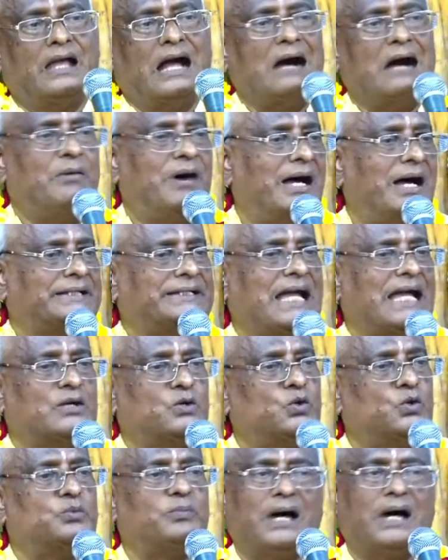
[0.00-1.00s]
আমার
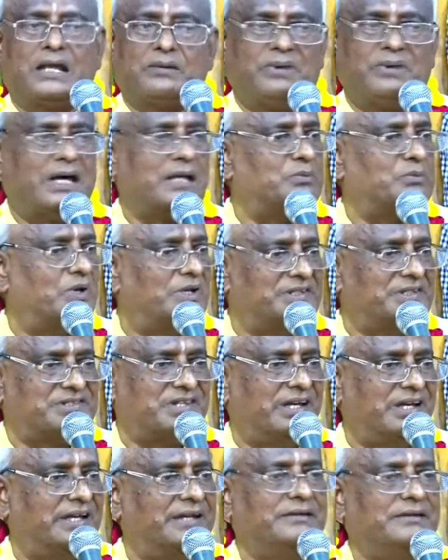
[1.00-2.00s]
ঠাকুর বারবার
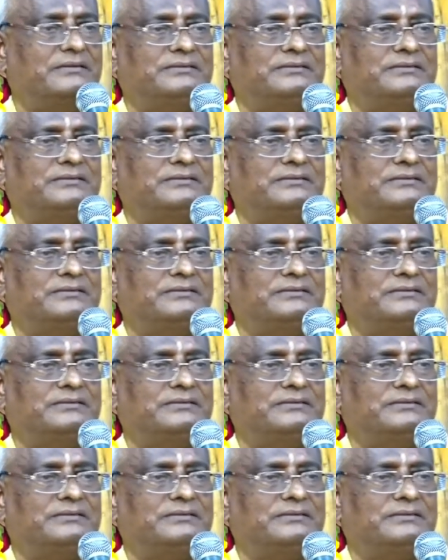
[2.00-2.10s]
বলেছেন